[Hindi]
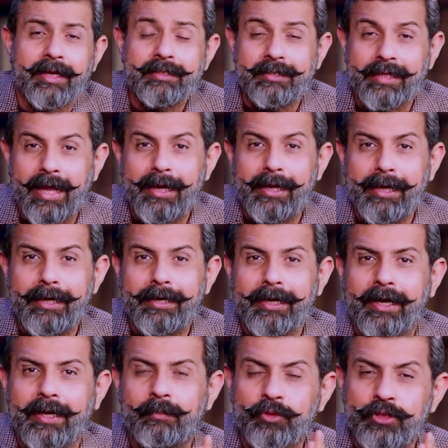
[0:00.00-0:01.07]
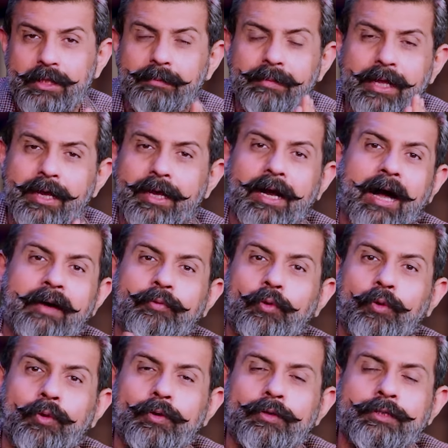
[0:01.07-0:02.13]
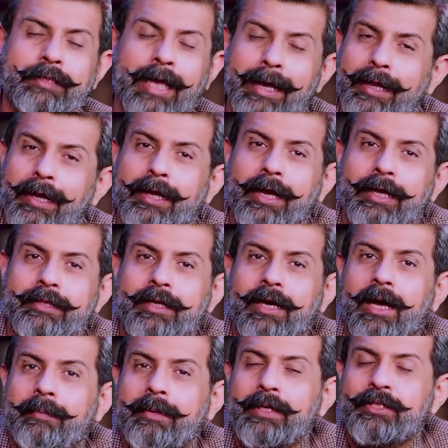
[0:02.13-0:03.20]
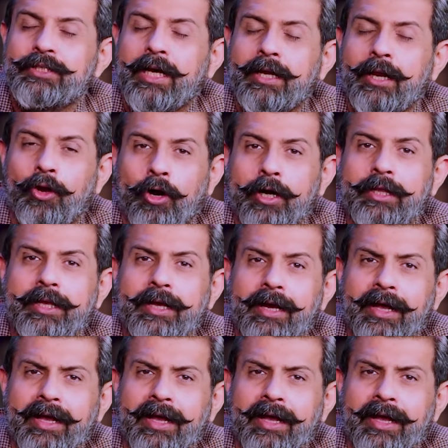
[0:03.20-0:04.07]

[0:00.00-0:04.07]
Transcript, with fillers: इस नई लीग यानी मुस्लिम लीग काफ को साइकिल का इंतबी निशान अलॉट किया